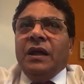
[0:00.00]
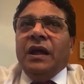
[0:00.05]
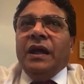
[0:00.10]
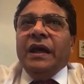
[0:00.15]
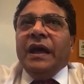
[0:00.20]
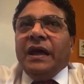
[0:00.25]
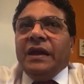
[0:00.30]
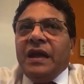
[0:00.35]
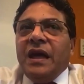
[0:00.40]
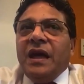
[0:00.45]

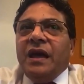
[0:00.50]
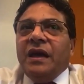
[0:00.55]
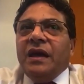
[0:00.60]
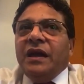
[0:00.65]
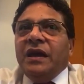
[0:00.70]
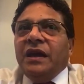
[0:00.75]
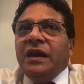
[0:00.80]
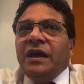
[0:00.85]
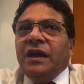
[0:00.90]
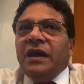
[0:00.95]
احنا
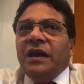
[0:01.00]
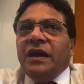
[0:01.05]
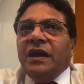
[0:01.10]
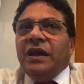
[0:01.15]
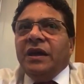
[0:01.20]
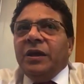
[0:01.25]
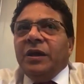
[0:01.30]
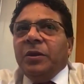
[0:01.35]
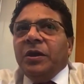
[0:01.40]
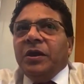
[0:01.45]
آه،
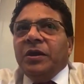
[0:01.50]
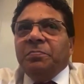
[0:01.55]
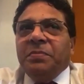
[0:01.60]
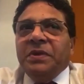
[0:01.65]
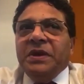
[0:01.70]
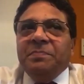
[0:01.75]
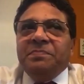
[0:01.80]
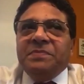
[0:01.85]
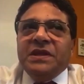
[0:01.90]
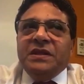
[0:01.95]
آه،
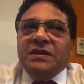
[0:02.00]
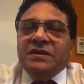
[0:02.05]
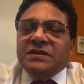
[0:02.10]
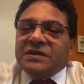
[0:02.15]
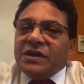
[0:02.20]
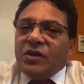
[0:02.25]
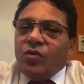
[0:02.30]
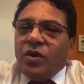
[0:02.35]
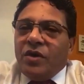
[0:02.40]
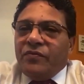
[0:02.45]
بنبتدي
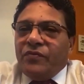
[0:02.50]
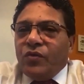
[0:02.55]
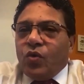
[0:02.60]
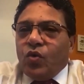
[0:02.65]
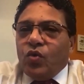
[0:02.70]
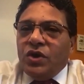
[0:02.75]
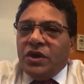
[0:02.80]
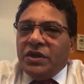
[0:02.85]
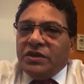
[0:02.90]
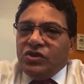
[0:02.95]
نسوق في
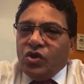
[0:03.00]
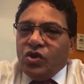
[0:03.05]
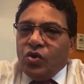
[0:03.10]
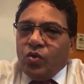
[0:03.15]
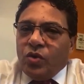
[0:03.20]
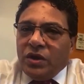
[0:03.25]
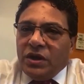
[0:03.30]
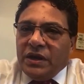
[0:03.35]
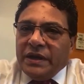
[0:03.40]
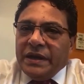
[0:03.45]
كل
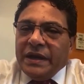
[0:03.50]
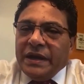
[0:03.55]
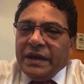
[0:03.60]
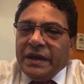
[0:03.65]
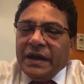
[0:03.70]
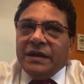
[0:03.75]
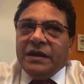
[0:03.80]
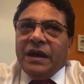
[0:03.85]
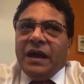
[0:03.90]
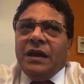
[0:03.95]
الدول
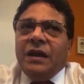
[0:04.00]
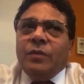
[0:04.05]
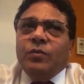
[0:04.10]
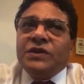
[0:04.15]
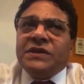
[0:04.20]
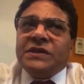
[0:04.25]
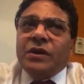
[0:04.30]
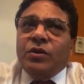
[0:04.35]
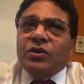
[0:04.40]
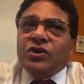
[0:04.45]
يعني على
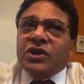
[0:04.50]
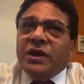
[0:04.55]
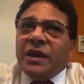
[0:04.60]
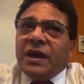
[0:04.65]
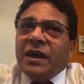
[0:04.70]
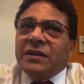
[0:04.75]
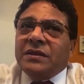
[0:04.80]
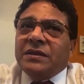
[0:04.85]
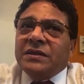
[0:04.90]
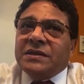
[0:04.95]
مستوى
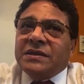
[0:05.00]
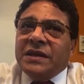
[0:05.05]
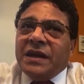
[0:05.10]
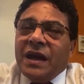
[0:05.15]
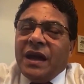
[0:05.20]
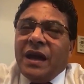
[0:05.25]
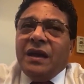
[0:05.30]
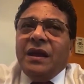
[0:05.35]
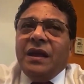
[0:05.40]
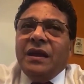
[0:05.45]
شركات
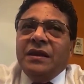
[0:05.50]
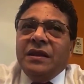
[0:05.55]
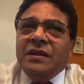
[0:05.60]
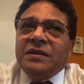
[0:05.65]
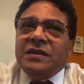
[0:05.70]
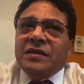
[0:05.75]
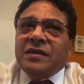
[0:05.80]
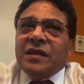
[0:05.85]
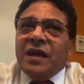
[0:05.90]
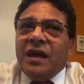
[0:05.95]
السياحه لان
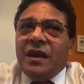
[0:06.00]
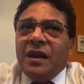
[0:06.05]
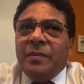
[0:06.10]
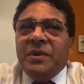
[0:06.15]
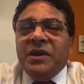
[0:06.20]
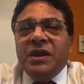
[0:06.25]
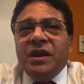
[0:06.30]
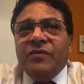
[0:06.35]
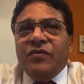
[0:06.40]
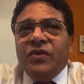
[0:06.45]
انت تعلم
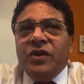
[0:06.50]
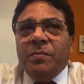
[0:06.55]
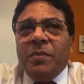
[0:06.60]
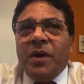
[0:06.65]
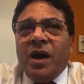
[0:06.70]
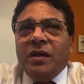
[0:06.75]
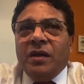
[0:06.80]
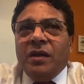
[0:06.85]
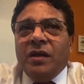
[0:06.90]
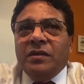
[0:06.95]
ان في
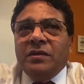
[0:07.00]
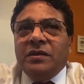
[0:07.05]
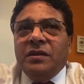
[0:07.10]
بعض